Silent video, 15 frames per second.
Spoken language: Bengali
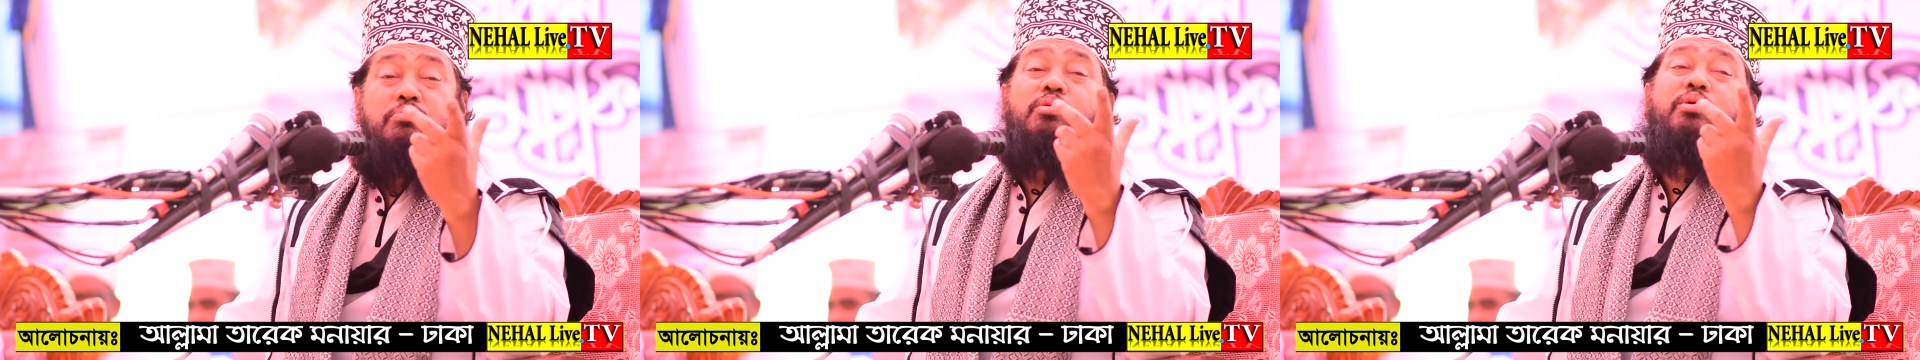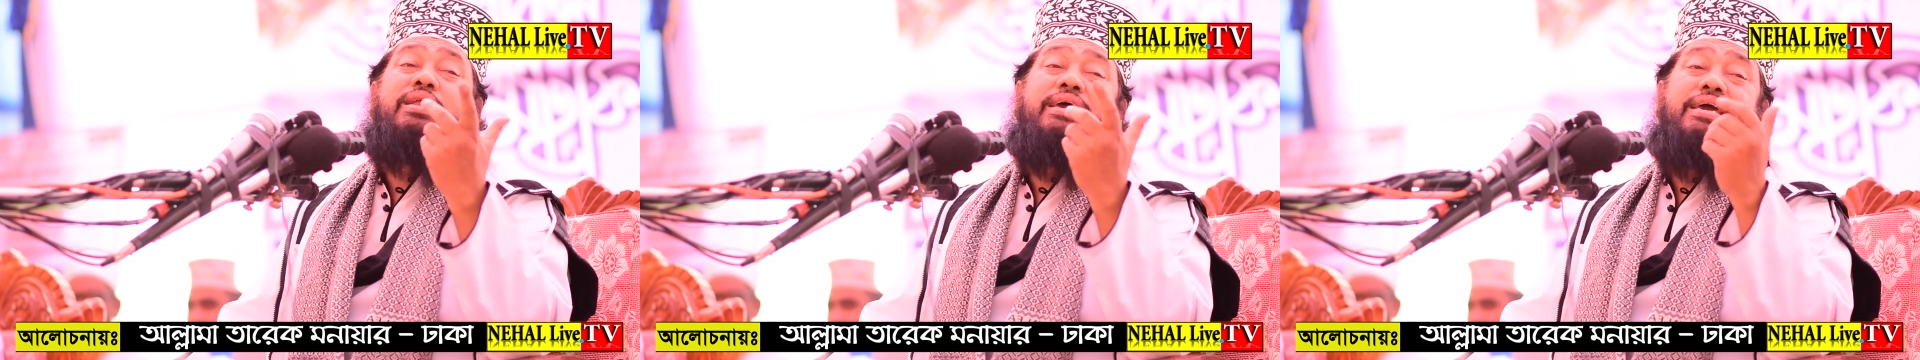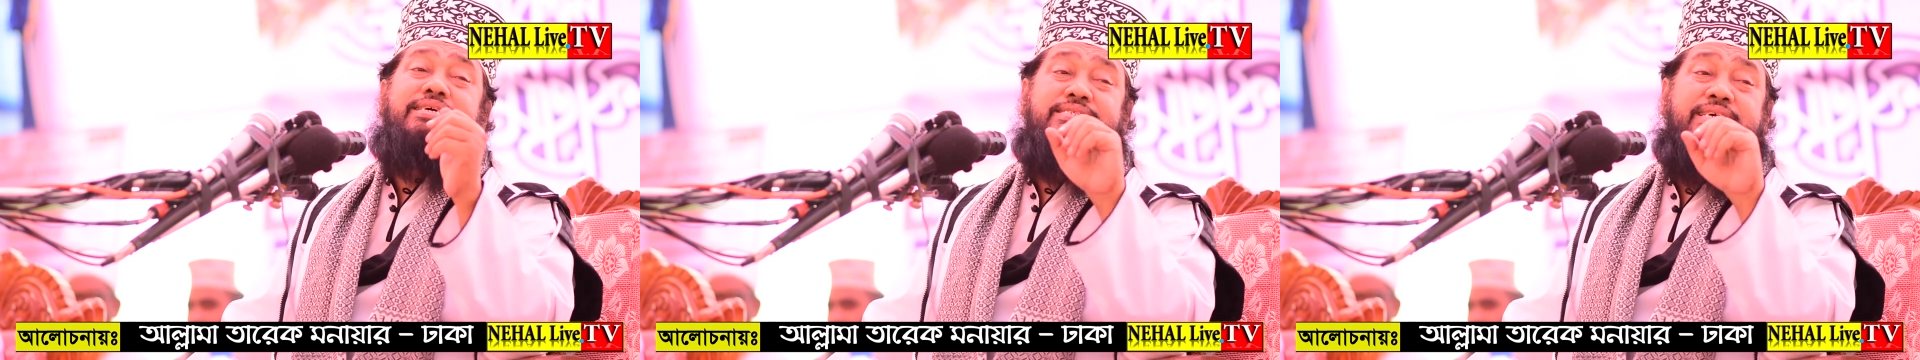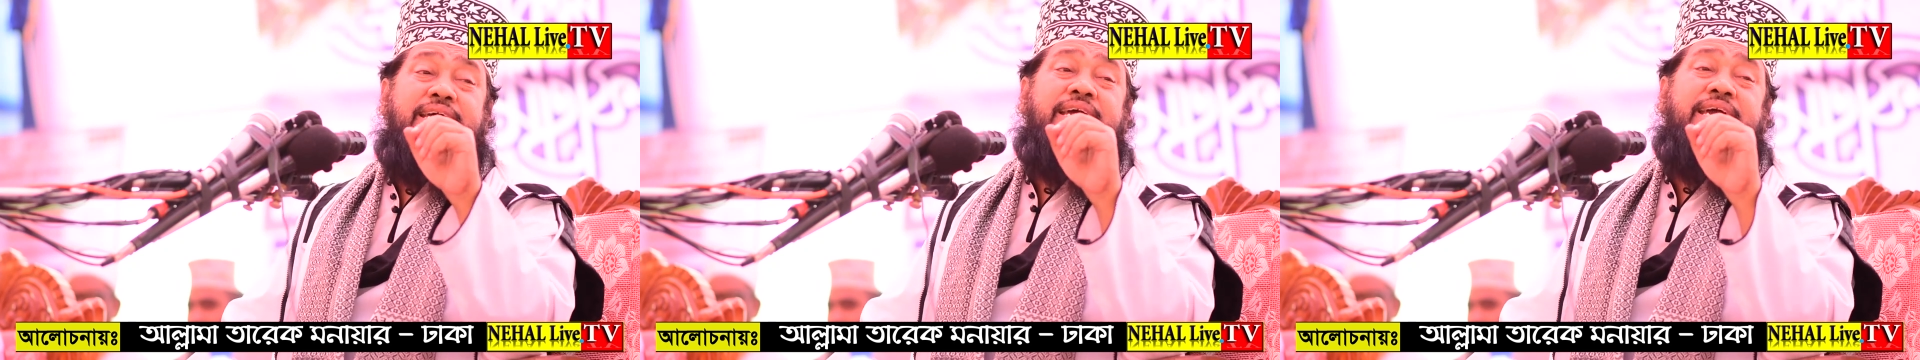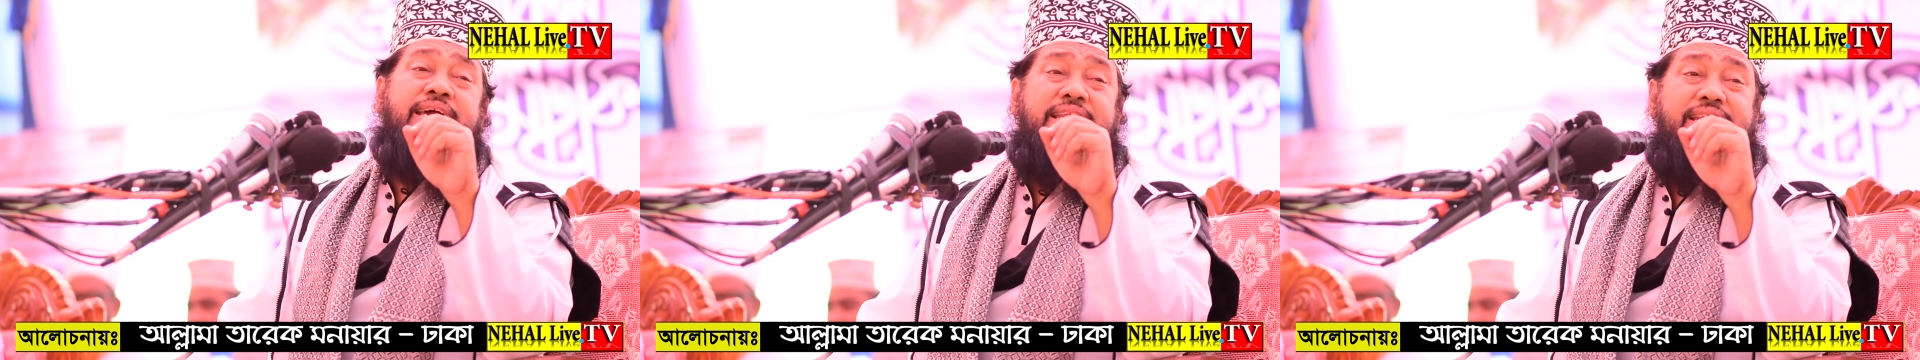ভুলে
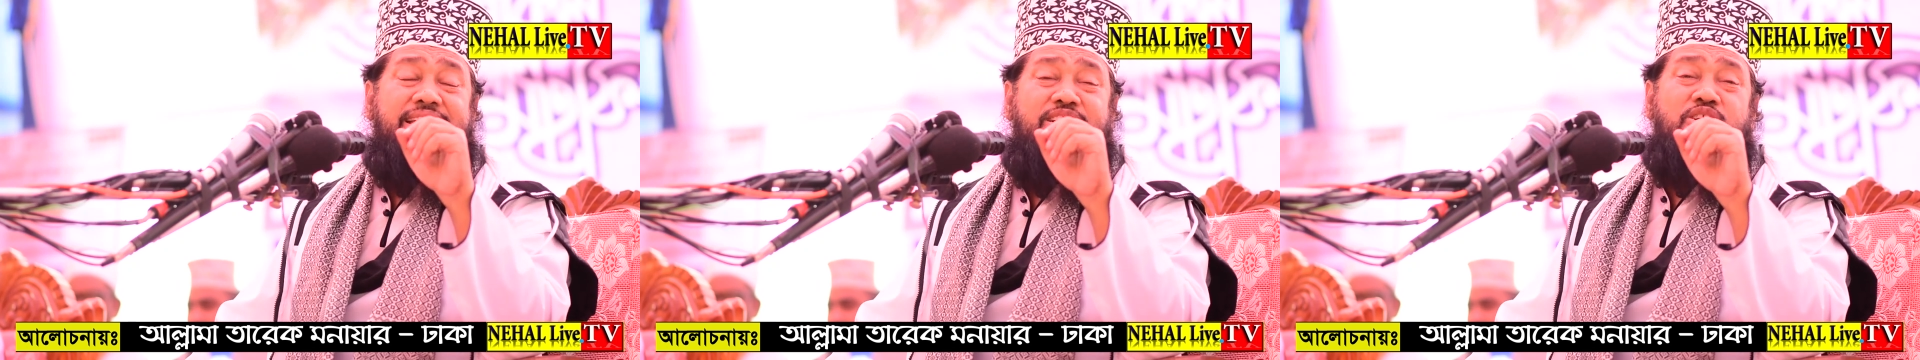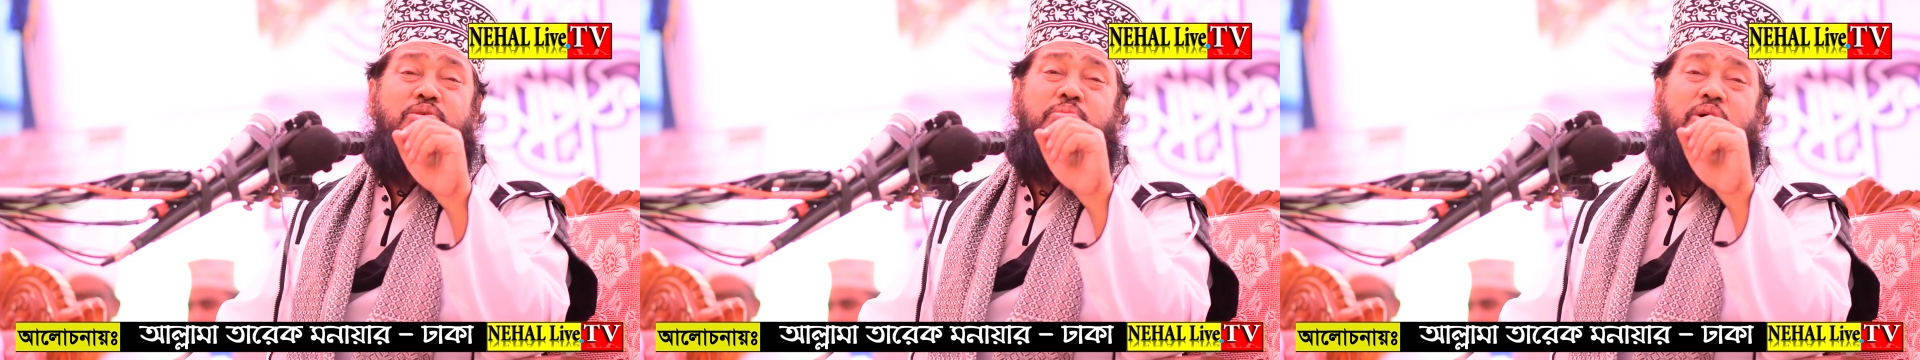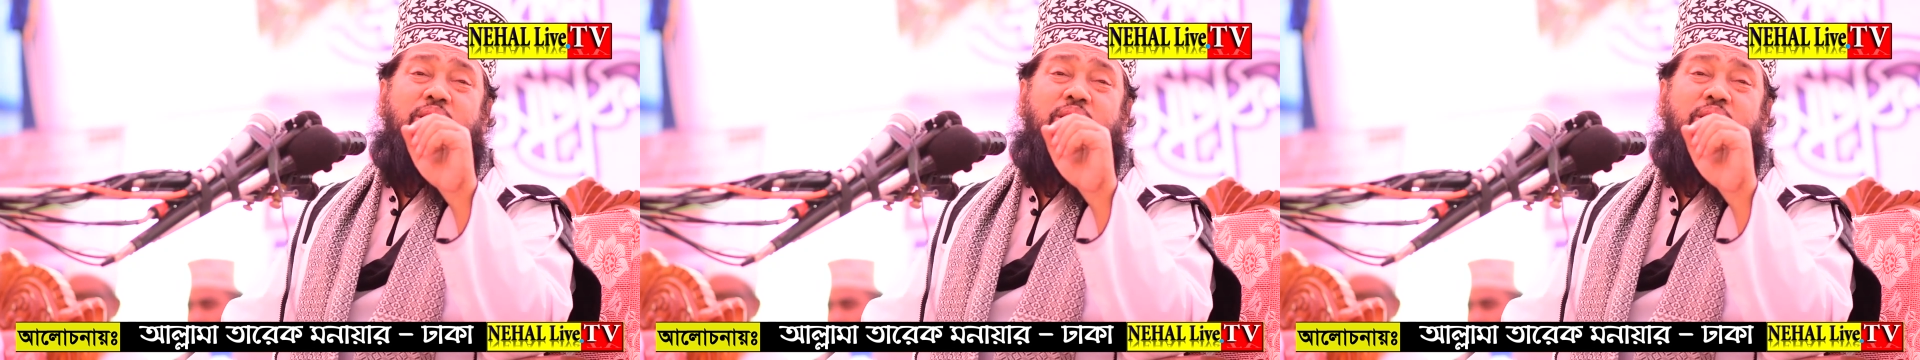গেছেন কেউ